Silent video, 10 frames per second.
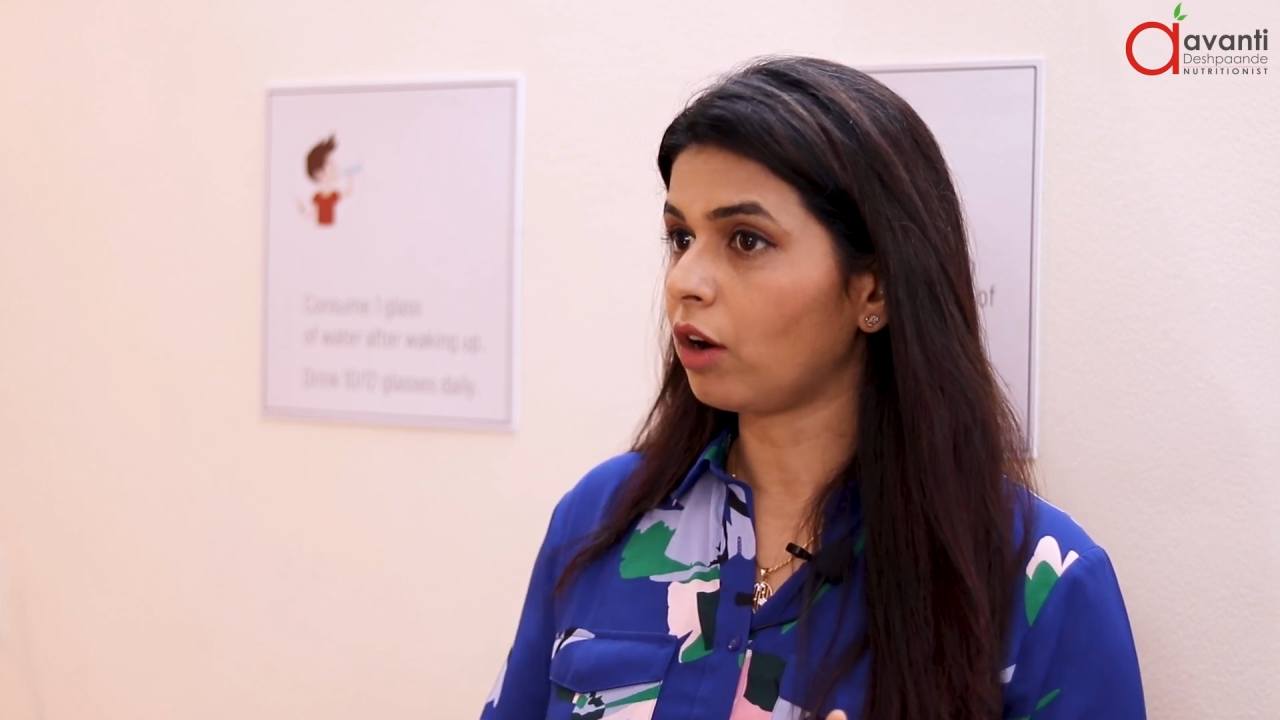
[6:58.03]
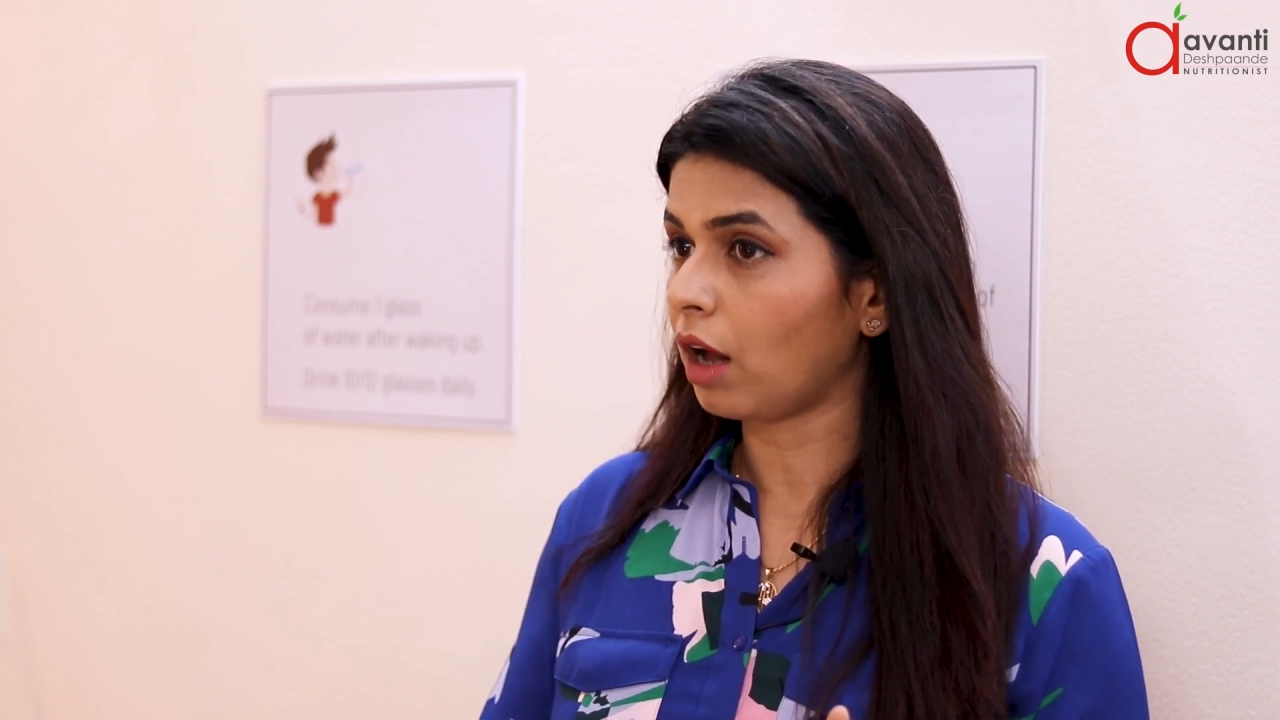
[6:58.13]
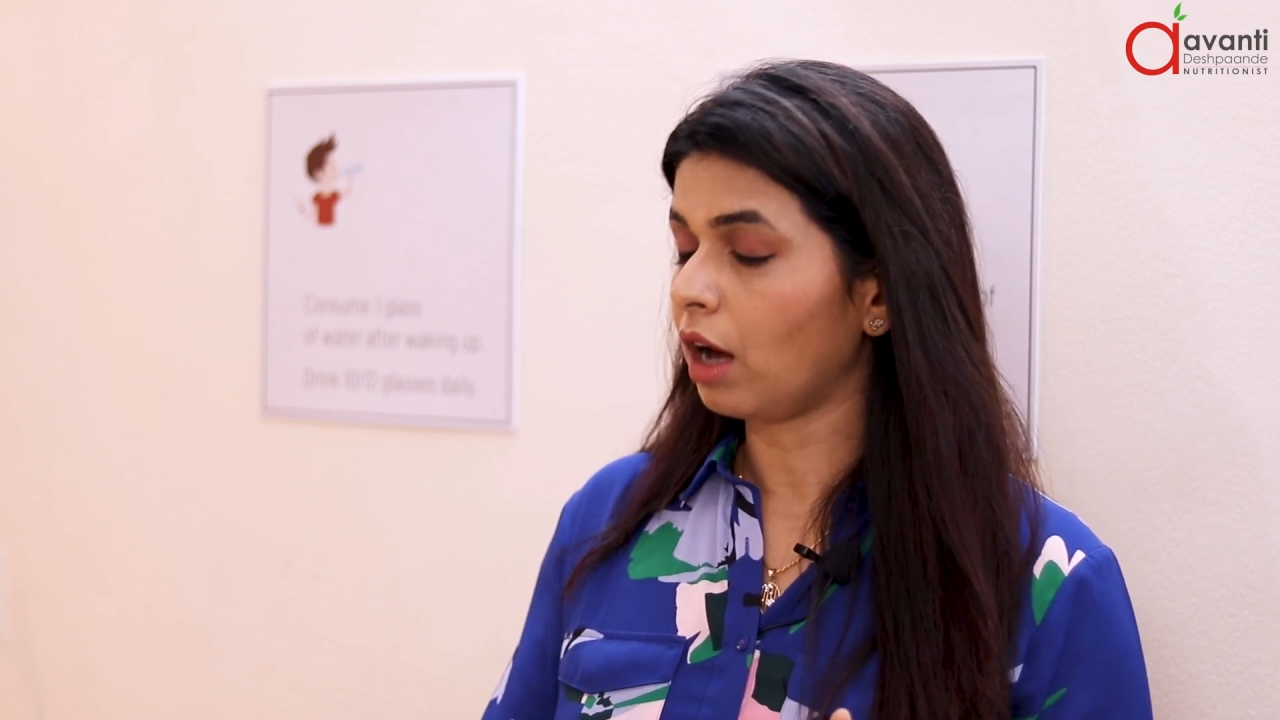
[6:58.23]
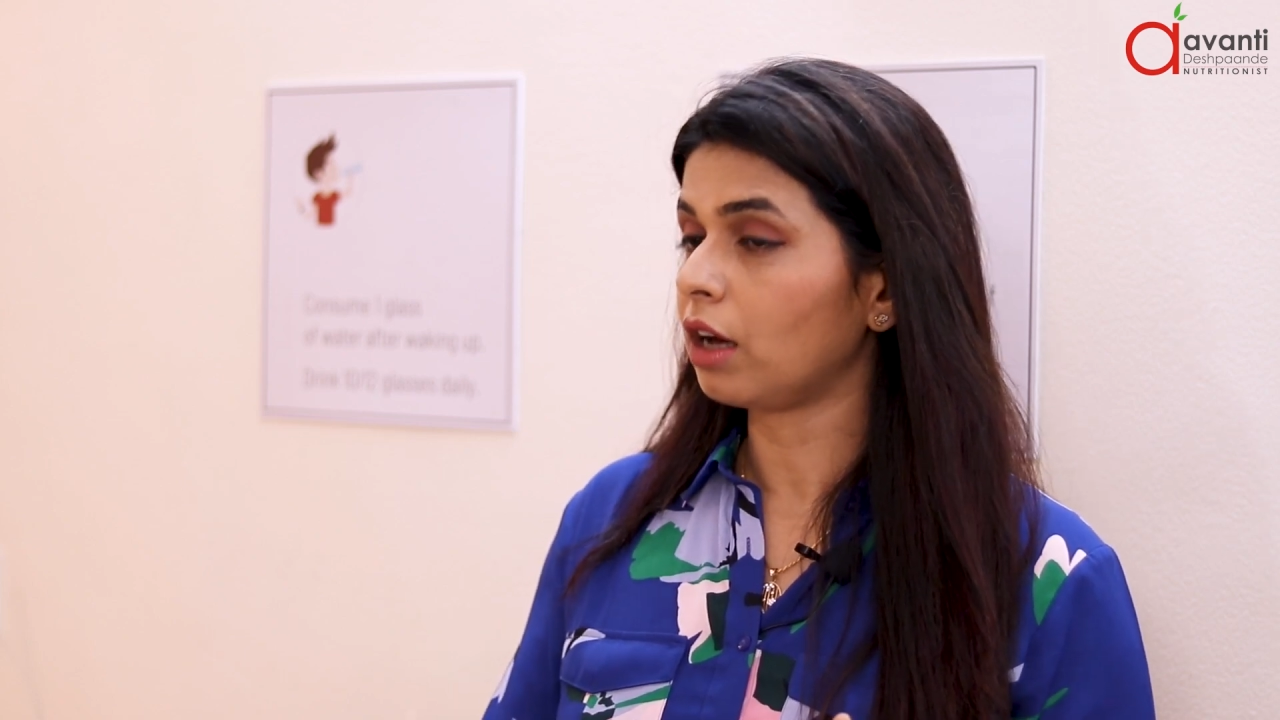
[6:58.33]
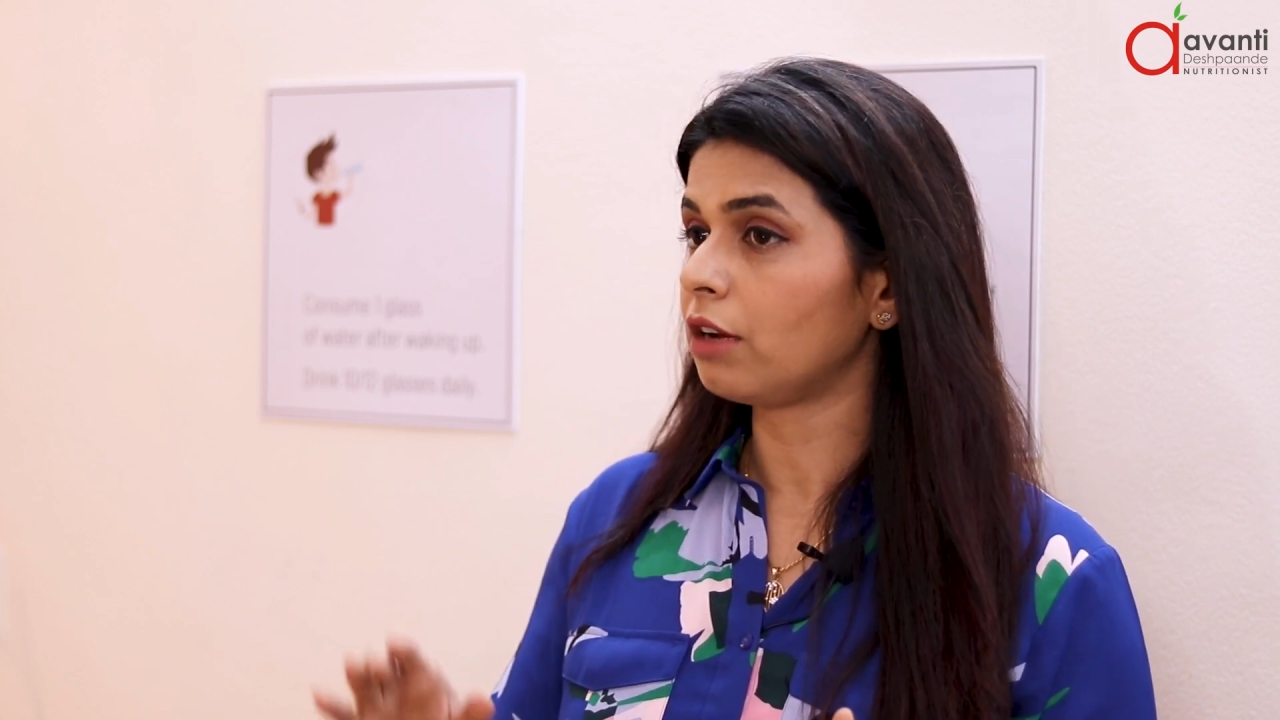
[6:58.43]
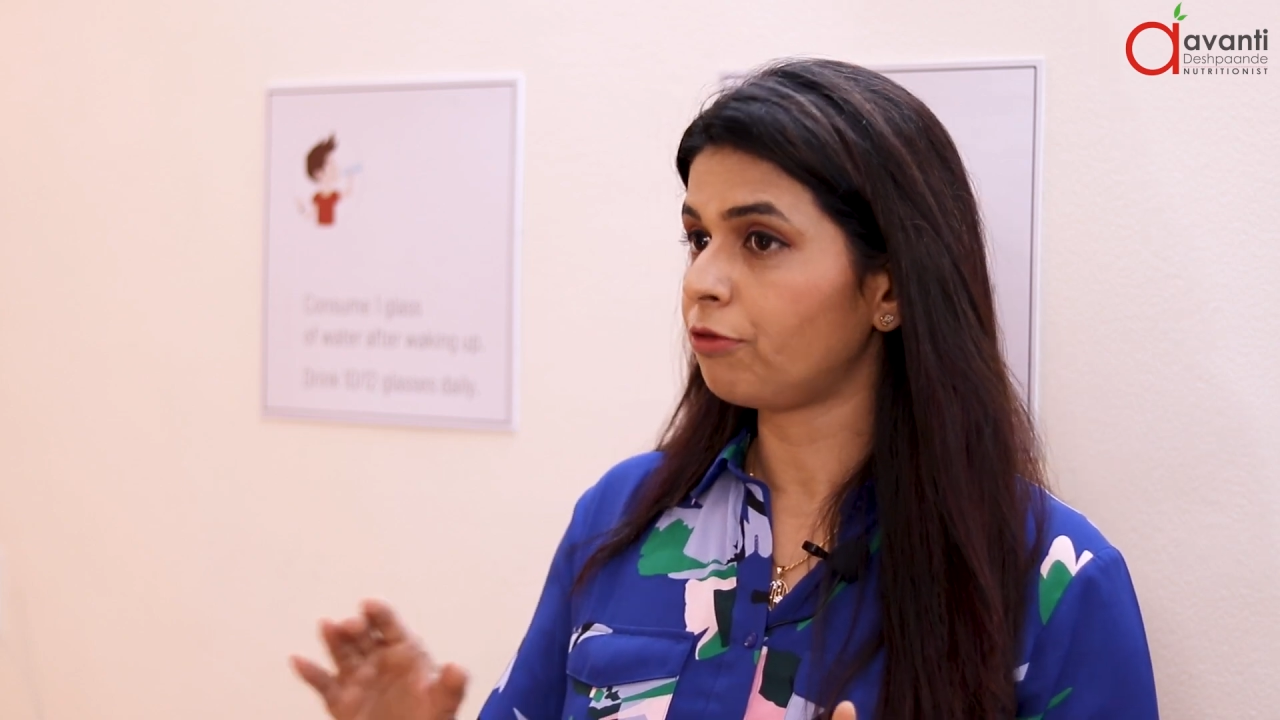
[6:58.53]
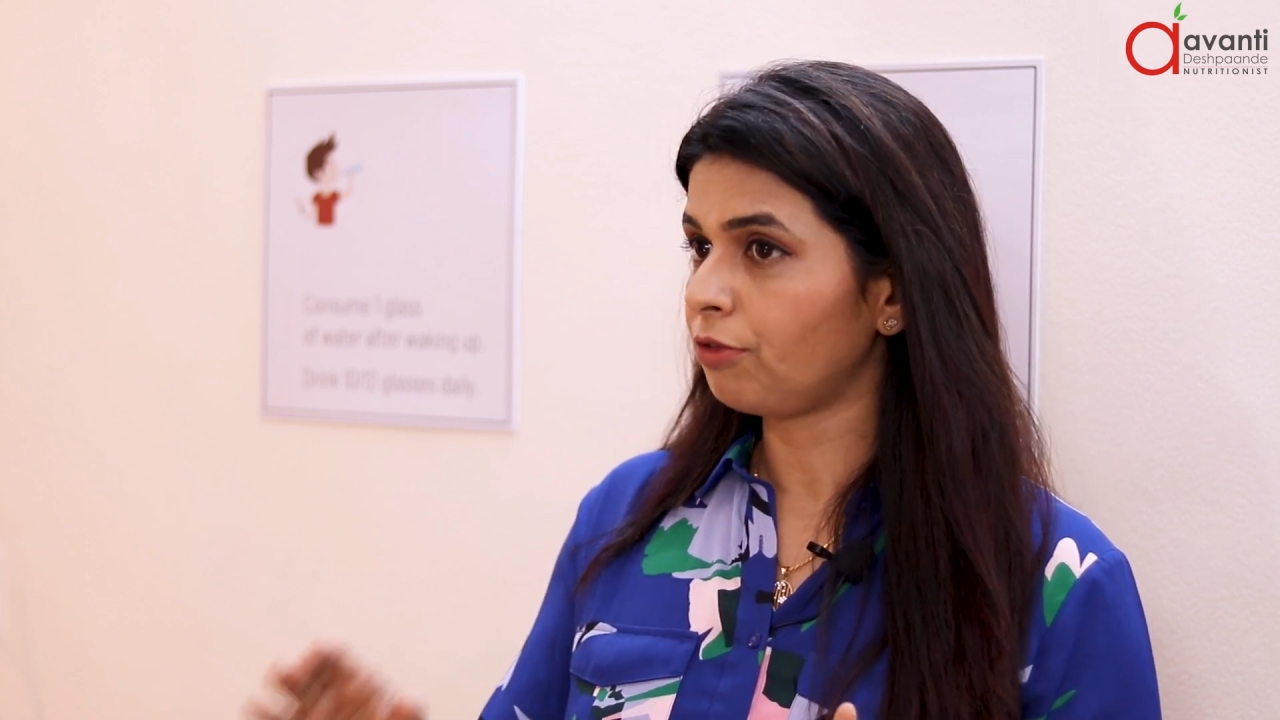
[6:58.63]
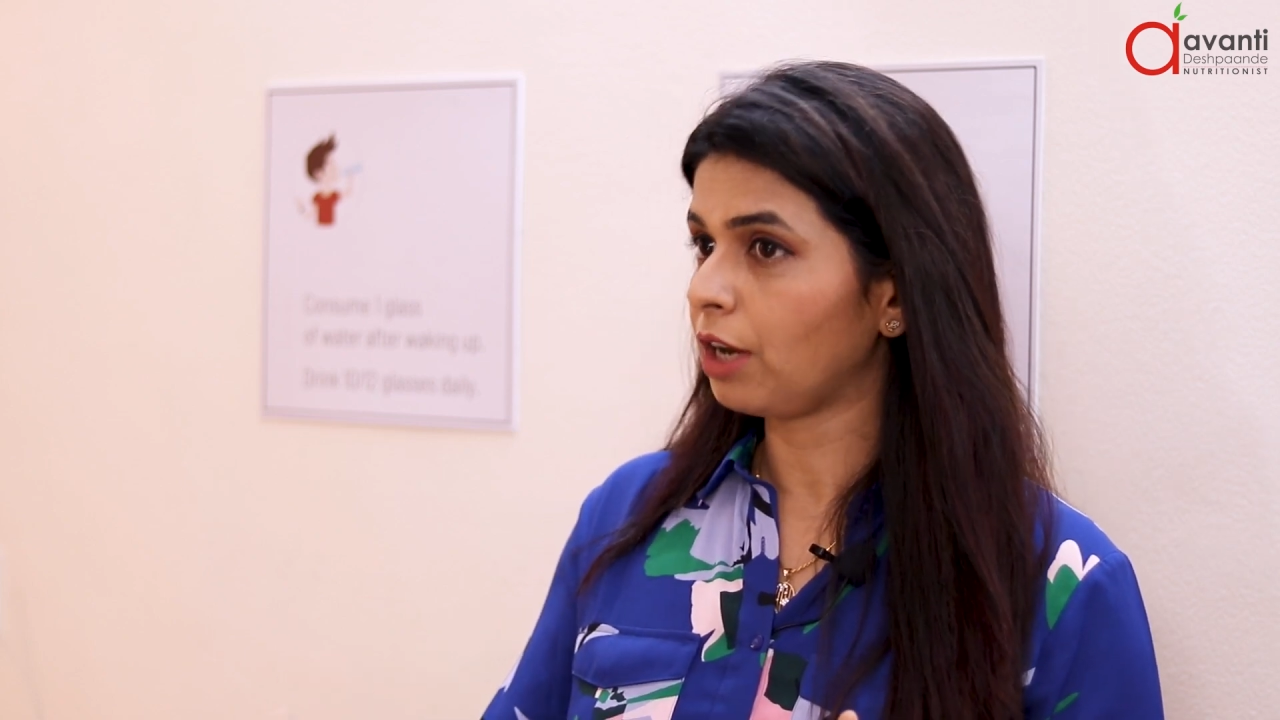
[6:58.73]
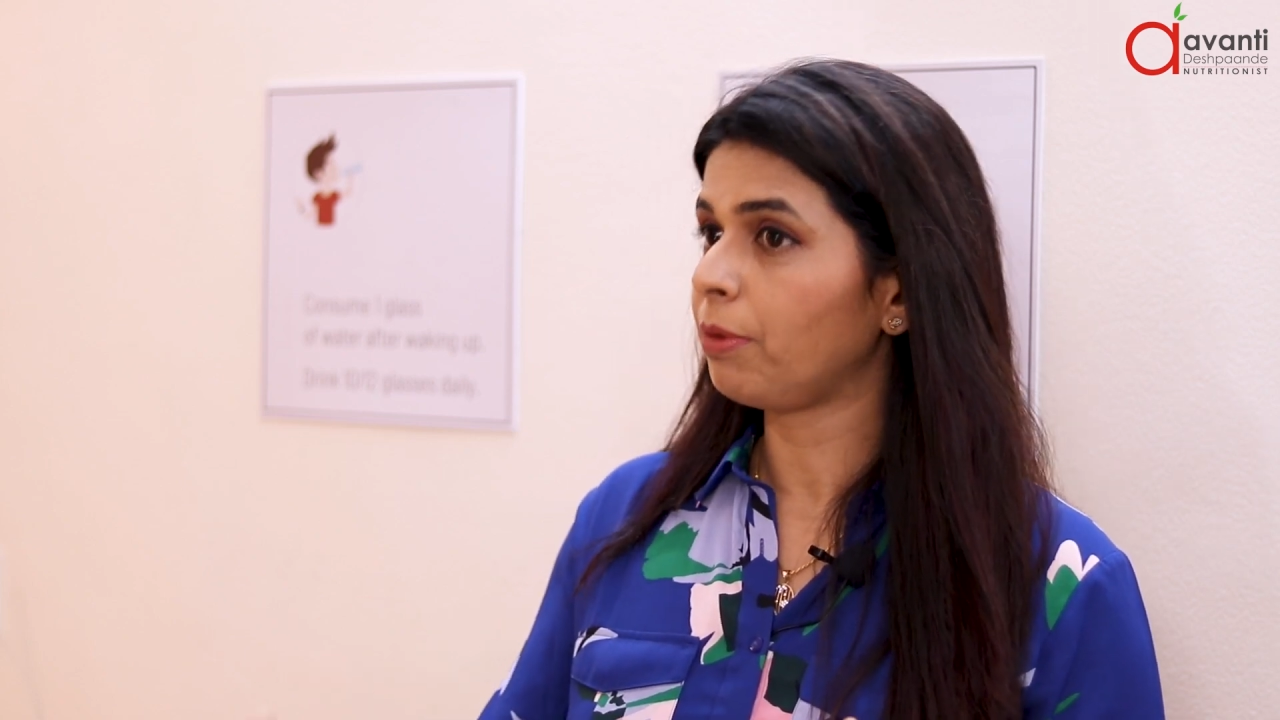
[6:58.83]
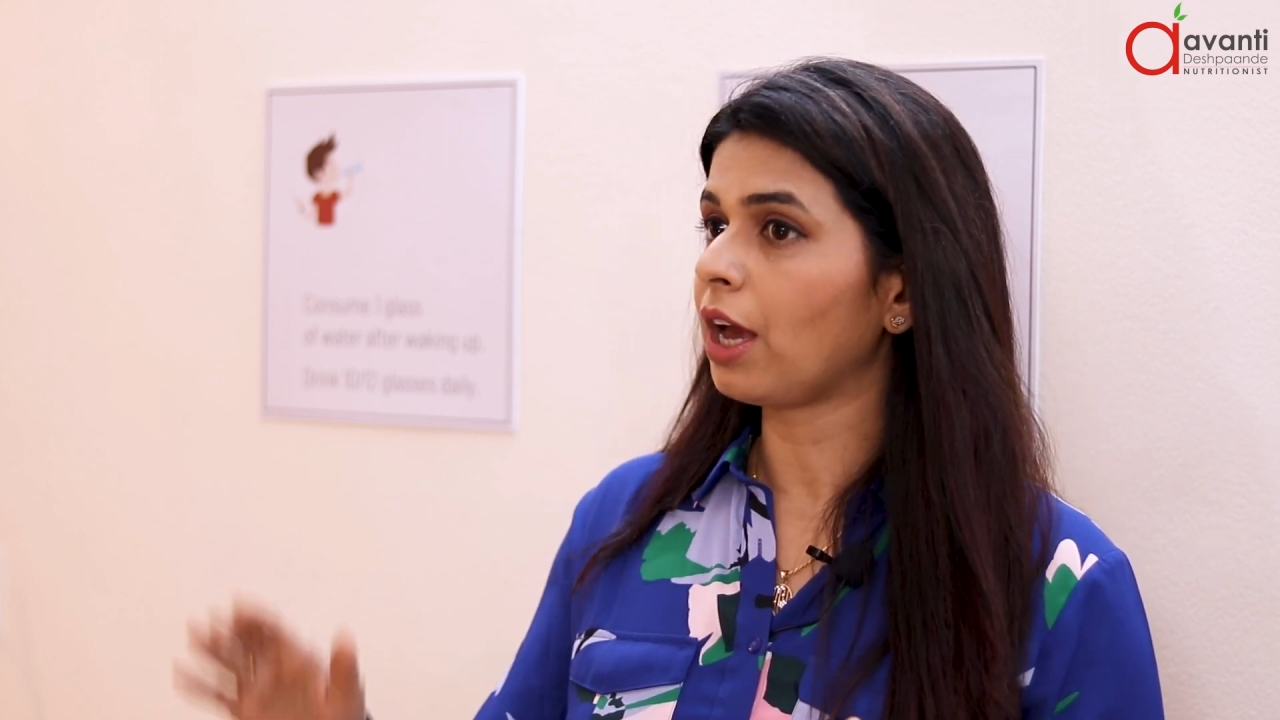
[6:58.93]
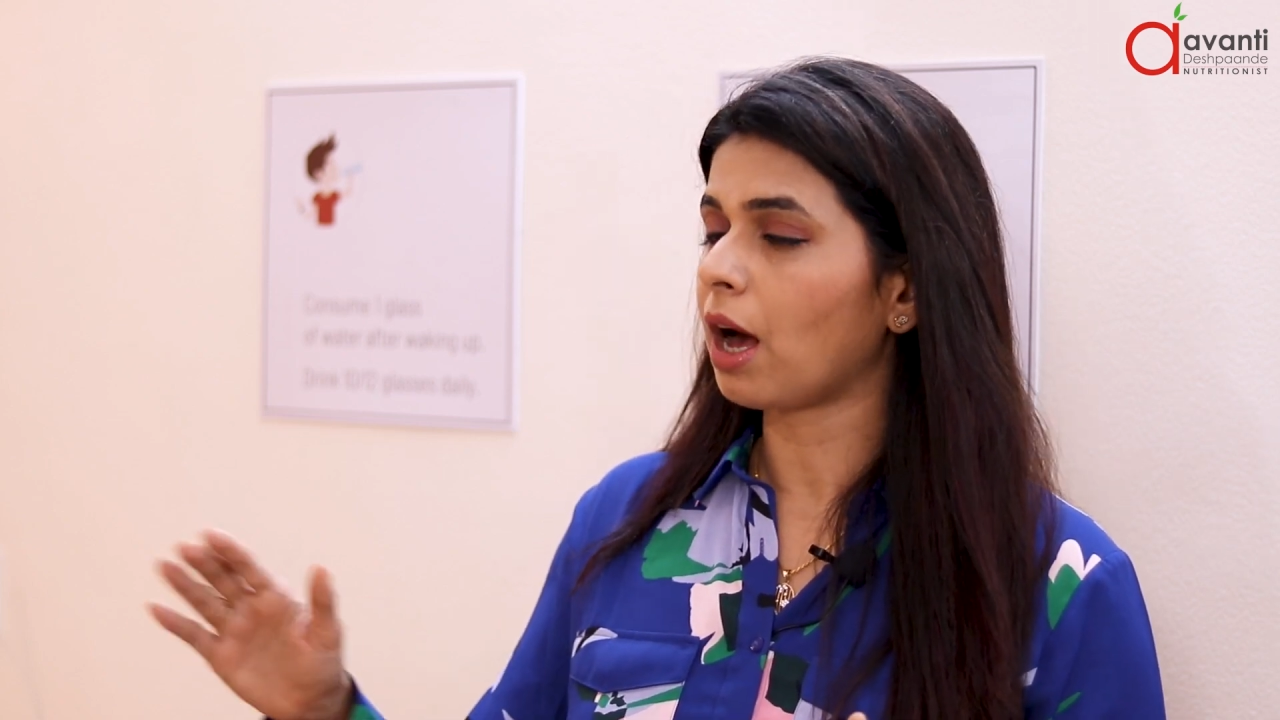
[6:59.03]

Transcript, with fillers: अगर फिर भी